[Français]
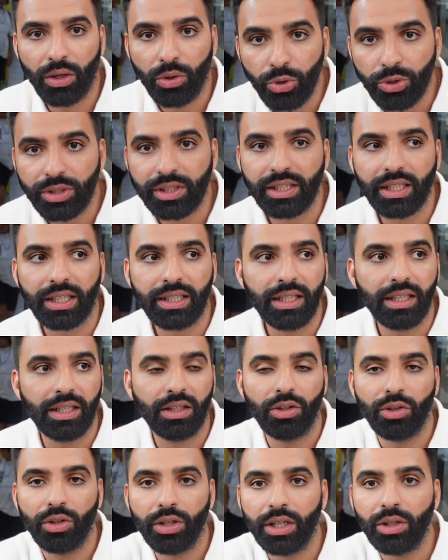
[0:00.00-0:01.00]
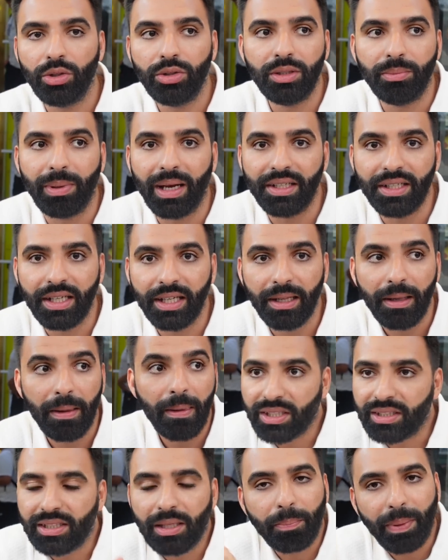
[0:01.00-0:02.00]
le Syrien et le Libanais,
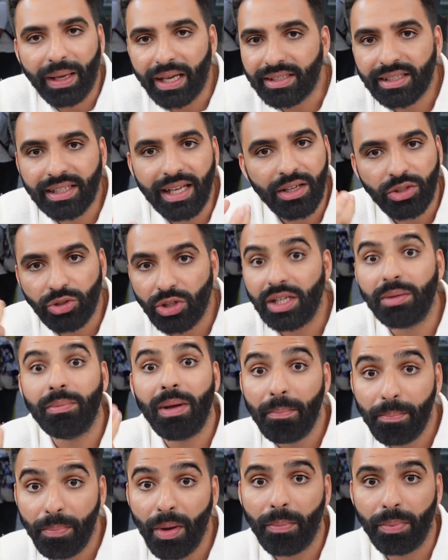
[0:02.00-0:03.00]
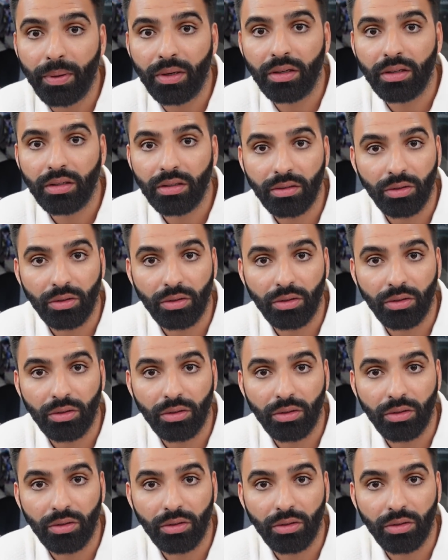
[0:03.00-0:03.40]
c'était presque un seul et même peuple.